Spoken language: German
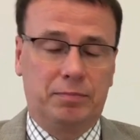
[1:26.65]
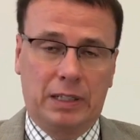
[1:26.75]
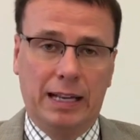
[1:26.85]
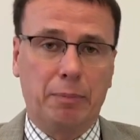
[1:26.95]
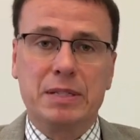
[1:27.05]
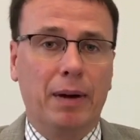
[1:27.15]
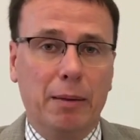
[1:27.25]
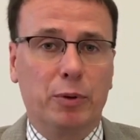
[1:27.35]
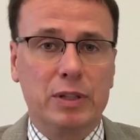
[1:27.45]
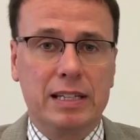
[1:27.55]
knapp
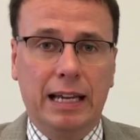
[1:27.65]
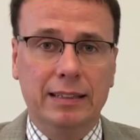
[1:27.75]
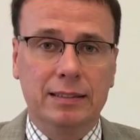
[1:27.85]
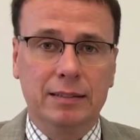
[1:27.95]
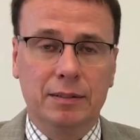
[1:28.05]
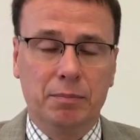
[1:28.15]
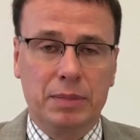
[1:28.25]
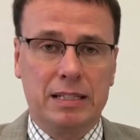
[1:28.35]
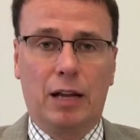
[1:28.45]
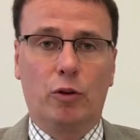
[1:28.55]
2%
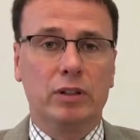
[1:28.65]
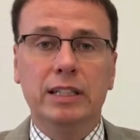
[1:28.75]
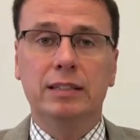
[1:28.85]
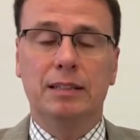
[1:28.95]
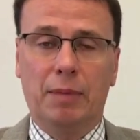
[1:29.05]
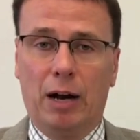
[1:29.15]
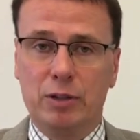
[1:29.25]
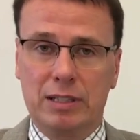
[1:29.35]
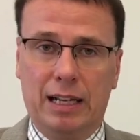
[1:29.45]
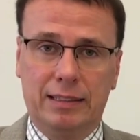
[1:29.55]
bisher noch nicht im
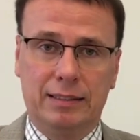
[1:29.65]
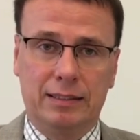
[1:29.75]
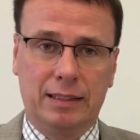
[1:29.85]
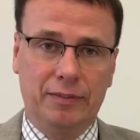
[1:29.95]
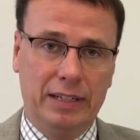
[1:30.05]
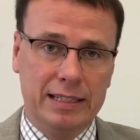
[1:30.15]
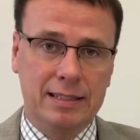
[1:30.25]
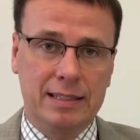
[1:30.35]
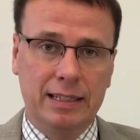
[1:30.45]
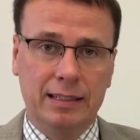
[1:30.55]
Ausland gewesen
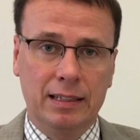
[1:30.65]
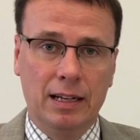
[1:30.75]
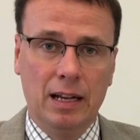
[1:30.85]
sind.